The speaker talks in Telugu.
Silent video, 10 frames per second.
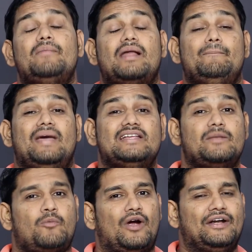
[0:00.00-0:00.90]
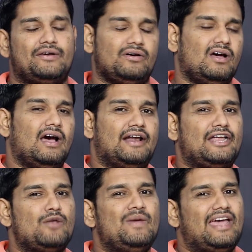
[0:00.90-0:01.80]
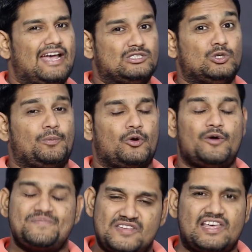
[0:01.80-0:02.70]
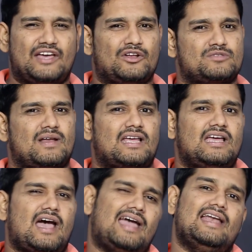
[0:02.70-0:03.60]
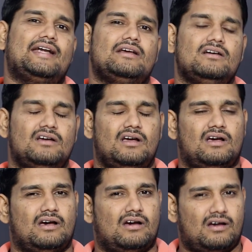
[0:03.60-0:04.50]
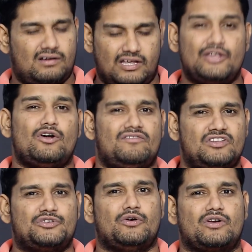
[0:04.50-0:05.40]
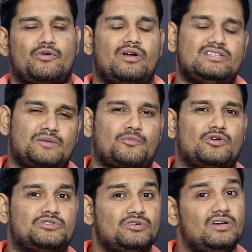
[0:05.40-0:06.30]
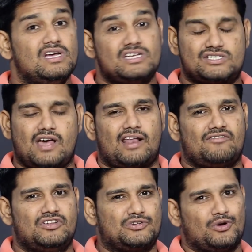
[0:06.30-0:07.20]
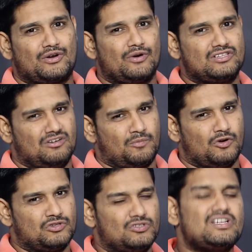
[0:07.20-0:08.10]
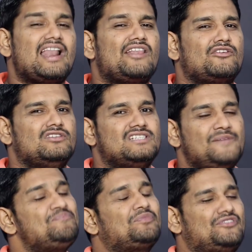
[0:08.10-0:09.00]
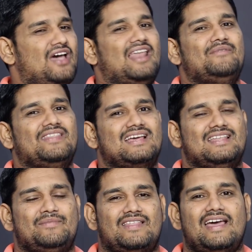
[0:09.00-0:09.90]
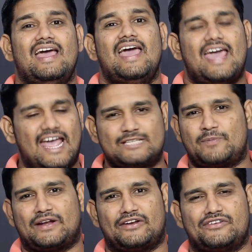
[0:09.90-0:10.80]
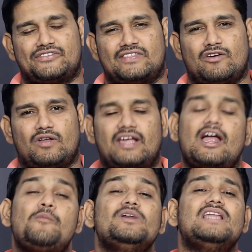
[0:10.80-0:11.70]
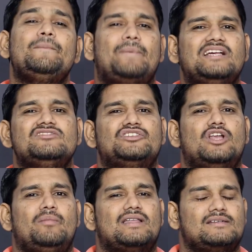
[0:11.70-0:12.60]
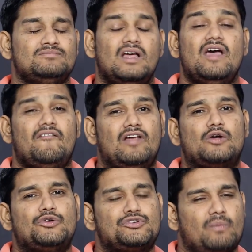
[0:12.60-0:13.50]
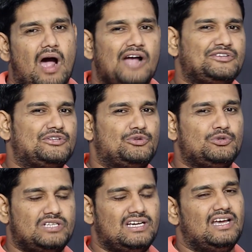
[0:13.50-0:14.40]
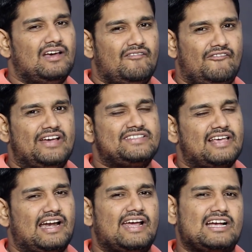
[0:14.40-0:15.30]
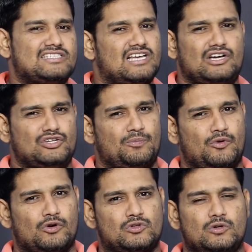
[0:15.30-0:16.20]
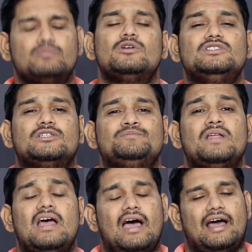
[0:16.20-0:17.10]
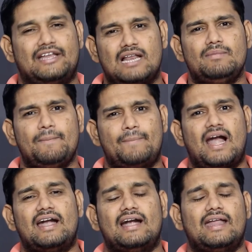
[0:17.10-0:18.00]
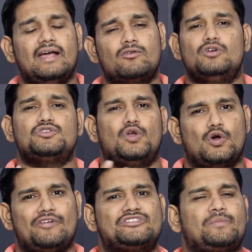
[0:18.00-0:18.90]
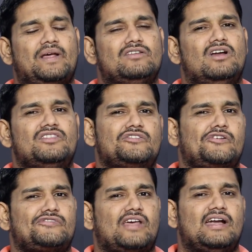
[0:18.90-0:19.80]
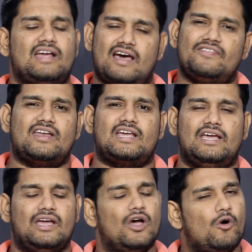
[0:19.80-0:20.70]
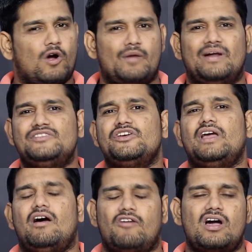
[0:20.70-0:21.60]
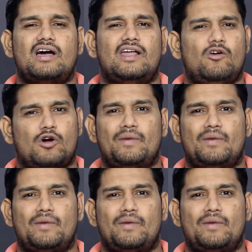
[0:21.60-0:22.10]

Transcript: మన మేజర్ పాయింట్ రియల్మీ ఎక్స్ టూ ప్రో ఇదే ఈరోజు మనకి హైలైట్ హీరో ఆఫ్ ది షో అని కూడా చెప్పుకోవచ్చు స్టార్ ఆఫ్ ది షో అని కూడా చెప్పుకోవచ్చు చాలా రోజుల నుంచి చాలా మందికి దీని మీద ఎక్స్పెక్టేషన్స్ అయితే ఉన్నాయి కాకపోతే ప్రైస్ విషయంలో మాత్రం వీళ్ళు కొంచెం ఆచితూచి వేస్తారనే ఖచ్చితంగా చెప్పు చెప్పుకోవచ్చు కొంచెం రియల్మీ బ్రాండ్ అంటే కొంచెం లోవెస్ట్ ప్రైస్లోనే తీసుకొస్తారని అందరికీ ఒక మంచి అవగాహన ఒక